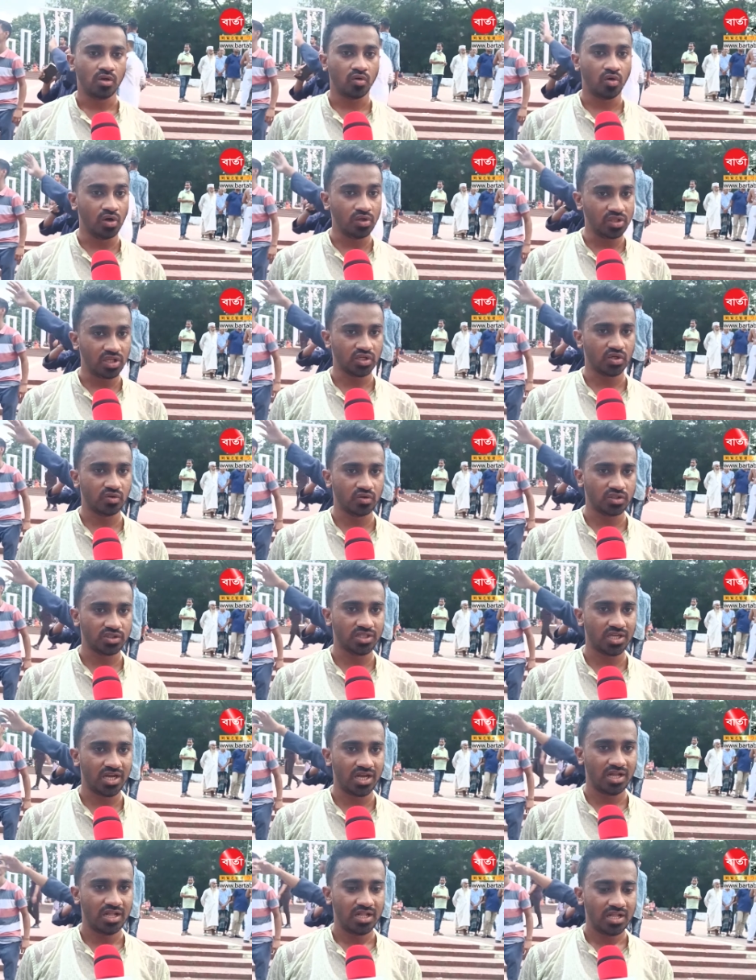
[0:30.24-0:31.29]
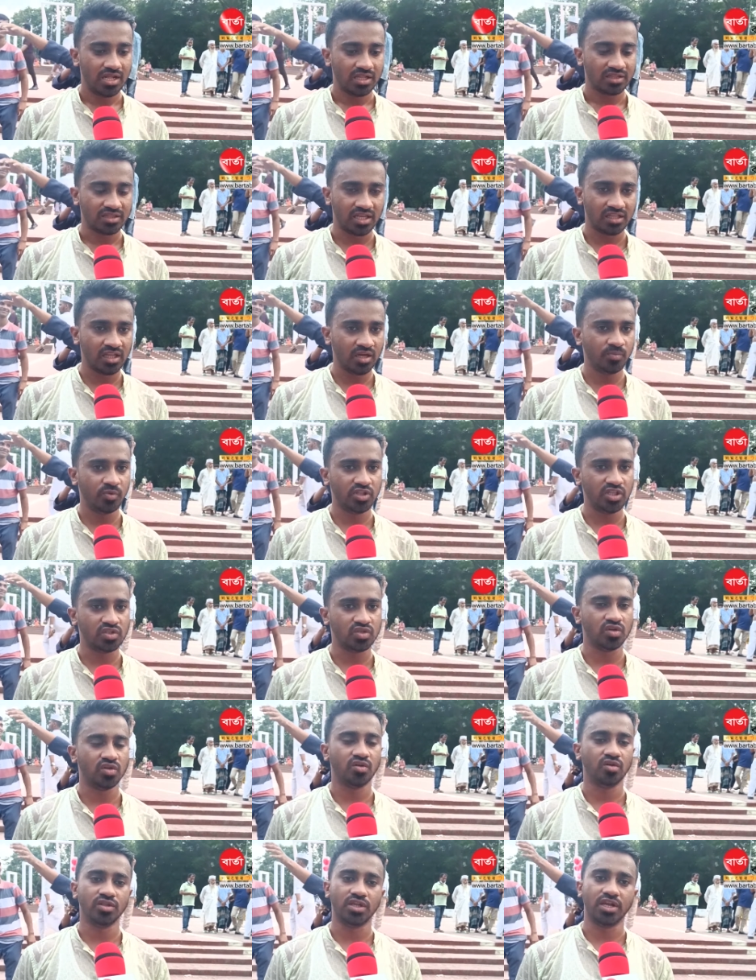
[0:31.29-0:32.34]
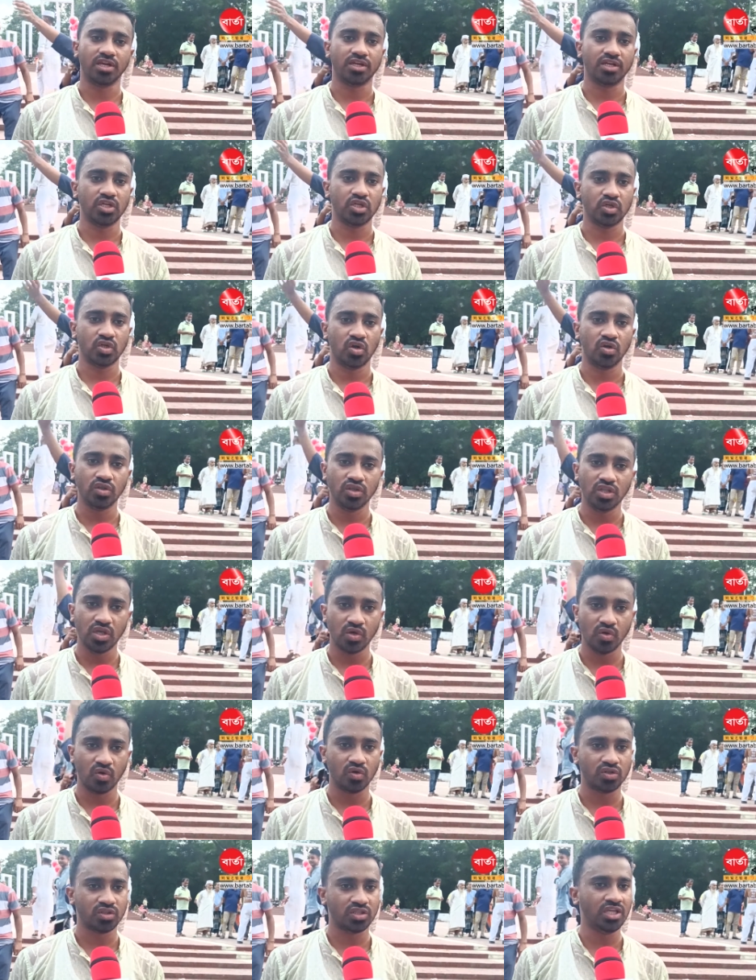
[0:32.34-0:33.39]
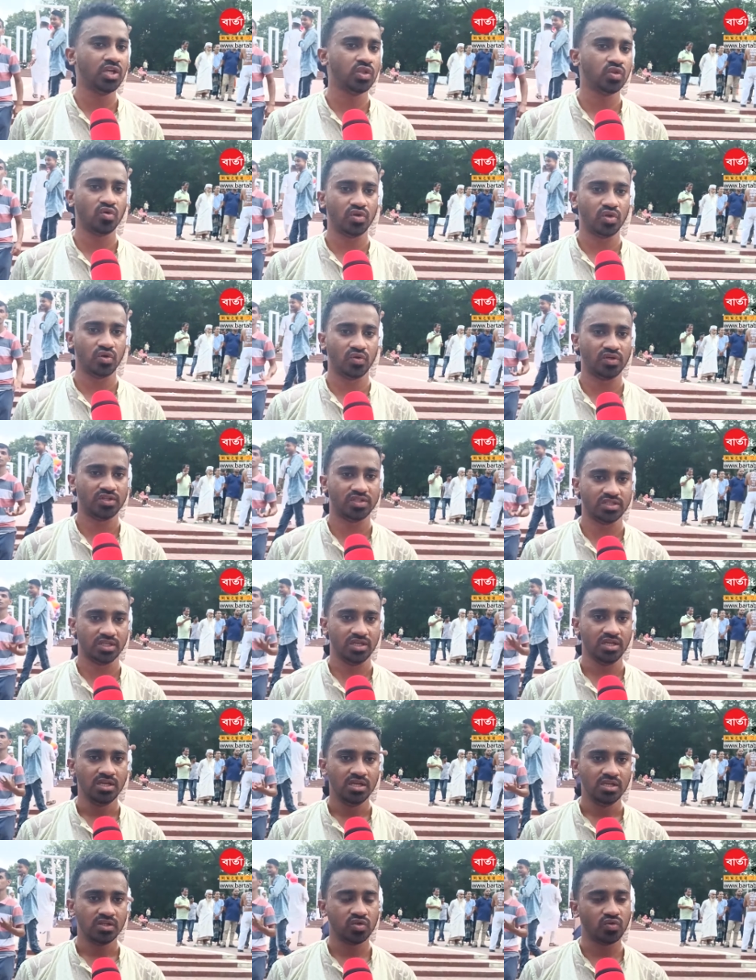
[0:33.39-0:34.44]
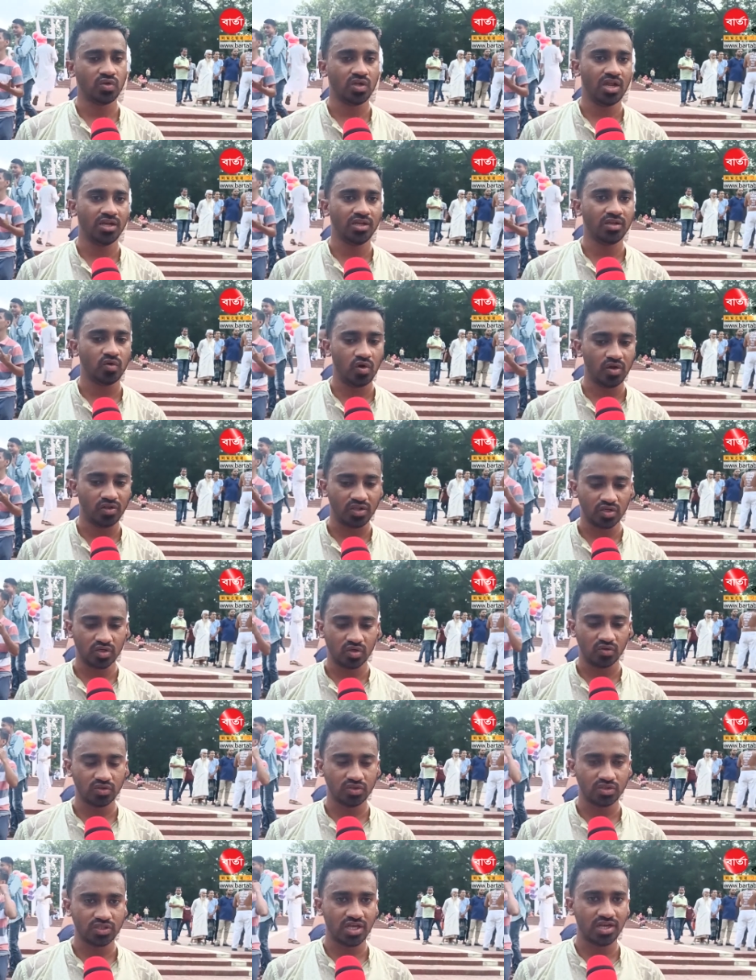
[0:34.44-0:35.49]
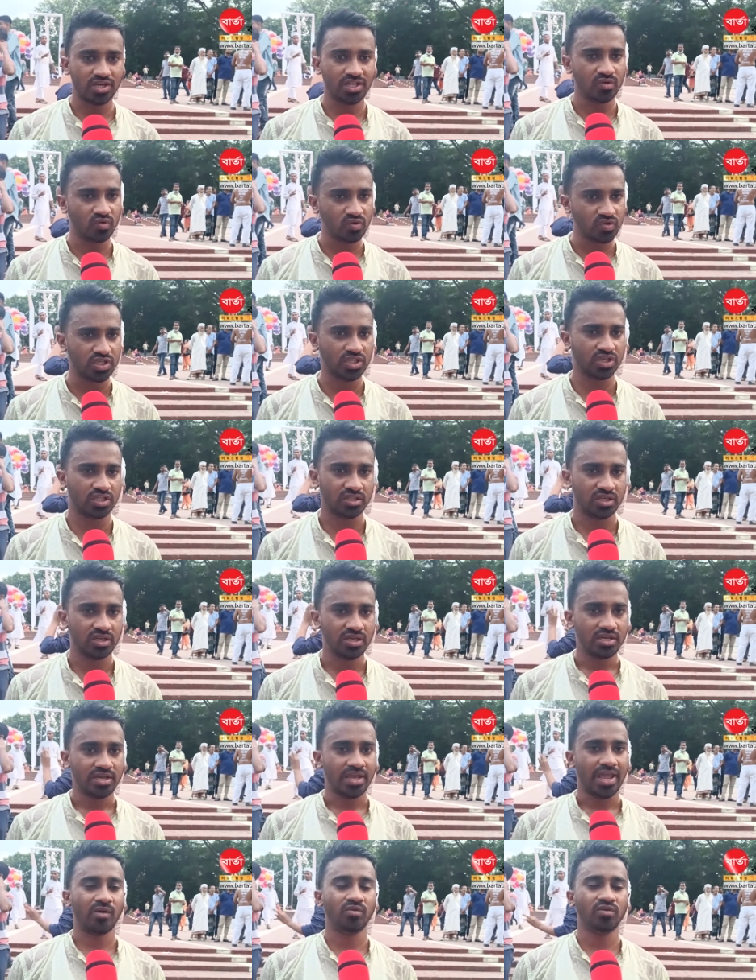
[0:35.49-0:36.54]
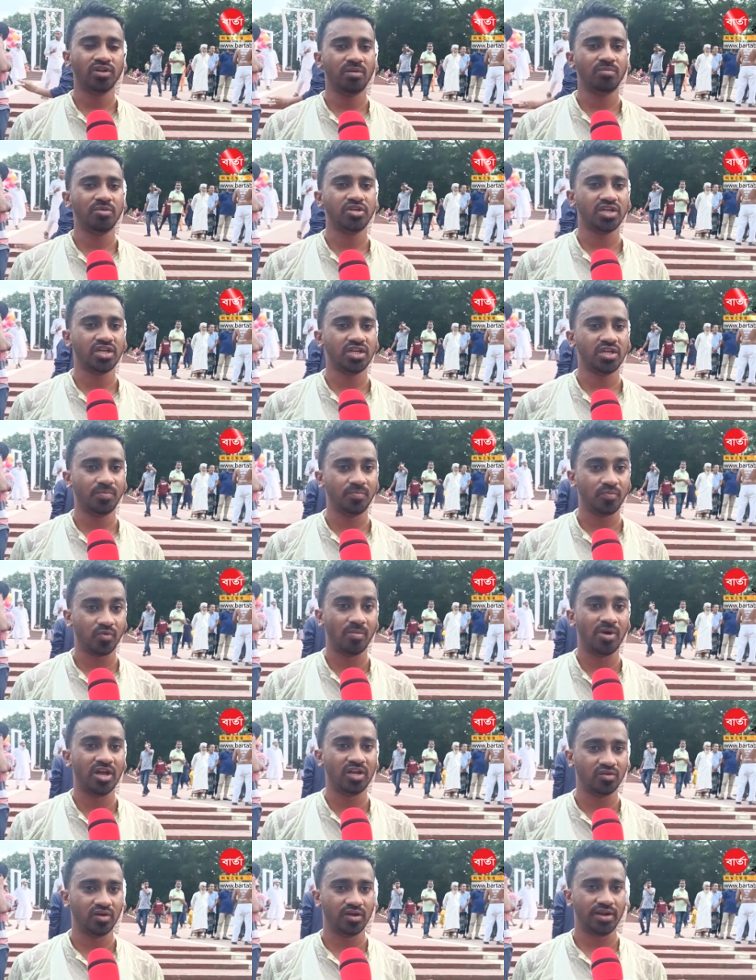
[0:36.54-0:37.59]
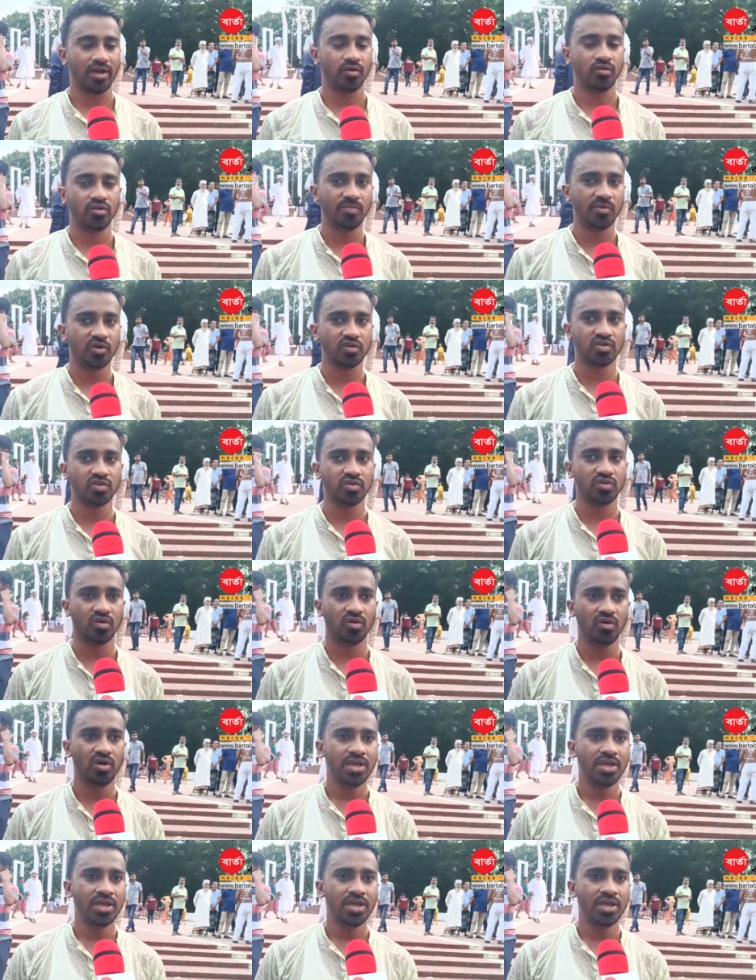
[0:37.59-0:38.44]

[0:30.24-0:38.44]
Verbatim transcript: গোয়েন্দা সংস্থা তাদের প্রতি জনগণের একটি সন্দেহর তীর তৈরি হয়েছে সুতরাং গোয়েন্দা সংস্থারই উচিত এখন এই বিষয়টি প্রমাণ করা এখনও পর্যন্ত